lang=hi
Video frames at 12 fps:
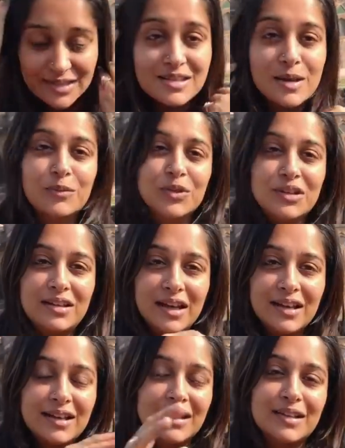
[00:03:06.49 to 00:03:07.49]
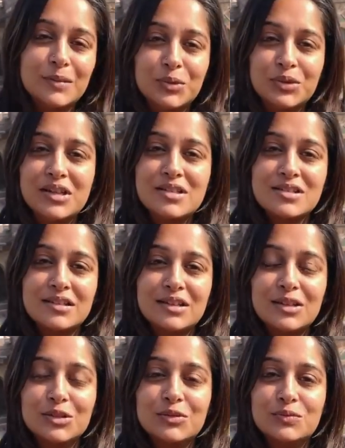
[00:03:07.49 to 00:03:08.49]
जब वो देख रहे थे पूरी
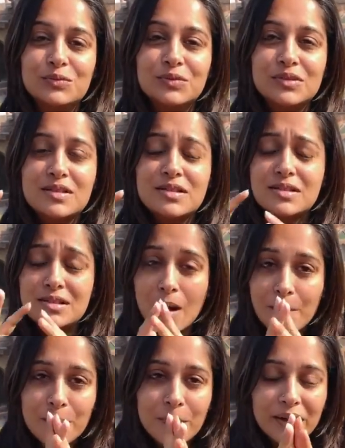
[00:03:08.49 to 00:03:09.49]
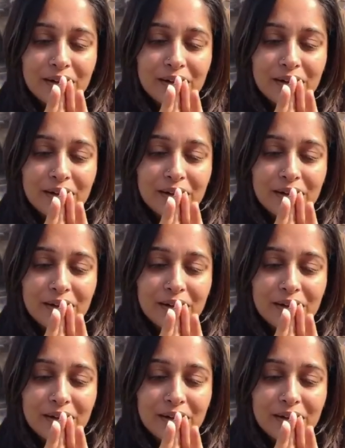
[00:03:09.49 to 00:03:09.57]
जर्नी तो सब